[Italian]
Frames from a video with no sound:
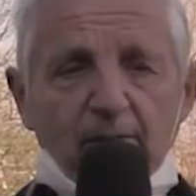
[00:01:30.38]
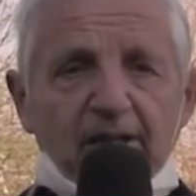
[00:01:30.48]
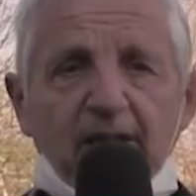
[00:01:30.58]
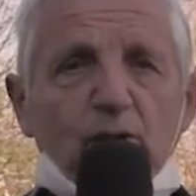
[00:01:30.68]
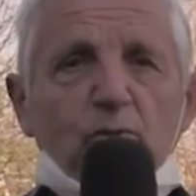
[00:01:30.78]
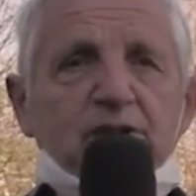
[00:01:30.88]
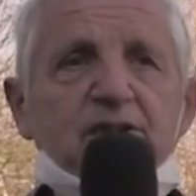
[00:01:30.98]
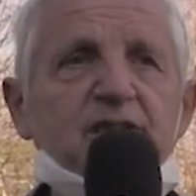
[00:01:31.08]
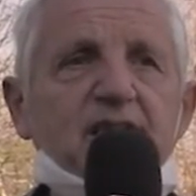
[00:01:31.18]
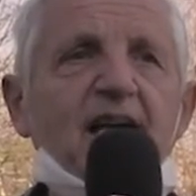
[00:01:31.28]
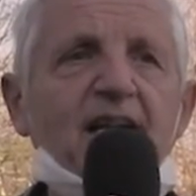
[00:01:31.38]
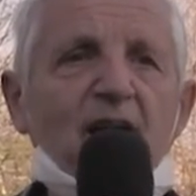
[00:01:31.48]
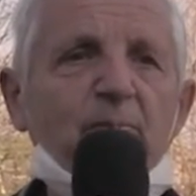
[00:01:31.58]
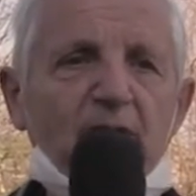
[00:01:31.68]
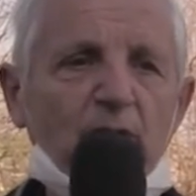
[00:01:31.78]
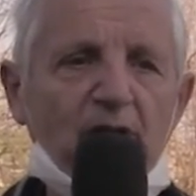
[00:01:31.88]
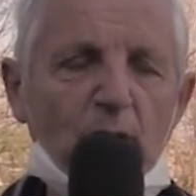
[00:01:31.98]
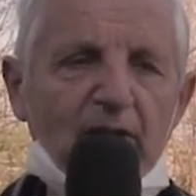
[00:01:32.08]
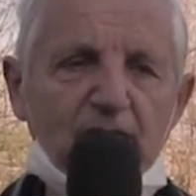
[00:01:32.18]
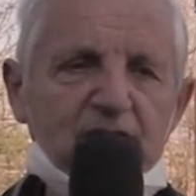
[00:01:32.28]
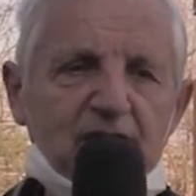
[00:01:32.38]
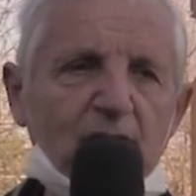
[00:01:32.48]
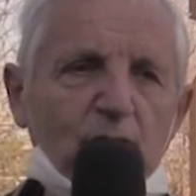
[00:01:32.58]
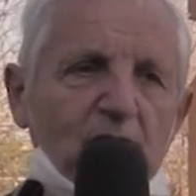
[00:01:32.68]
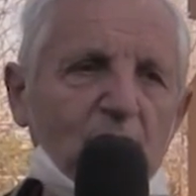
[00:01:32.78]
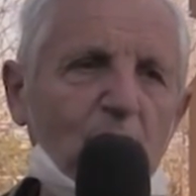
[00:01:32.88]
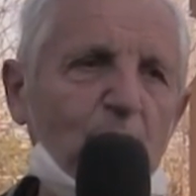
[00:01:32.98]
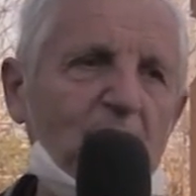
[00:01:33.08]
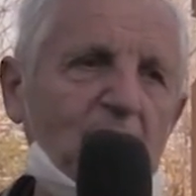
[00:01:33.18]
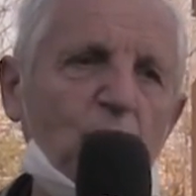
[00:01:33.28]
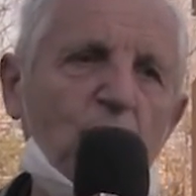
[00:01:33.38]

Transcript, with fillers: a metà di quest'estate, almeno da quanto è stato detto, perché